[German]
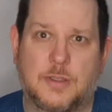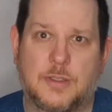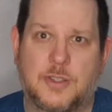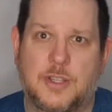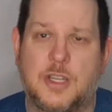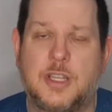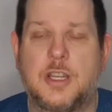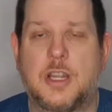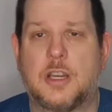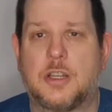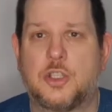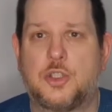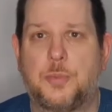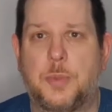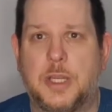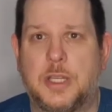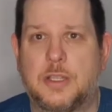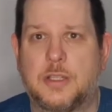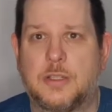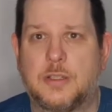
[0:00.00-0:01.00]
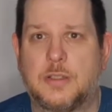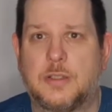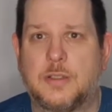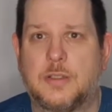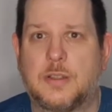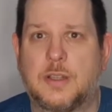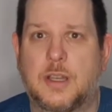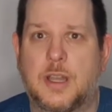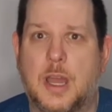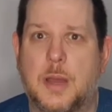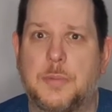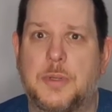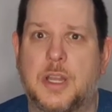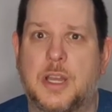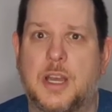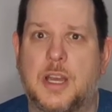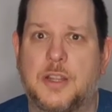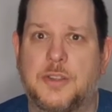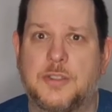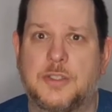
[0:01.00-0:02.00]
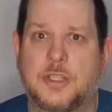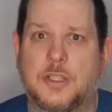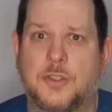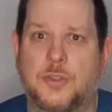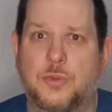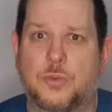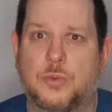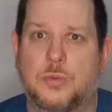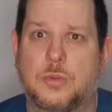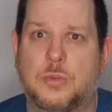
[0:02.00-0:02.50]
Zehn Jahre später kam der Rasen dazu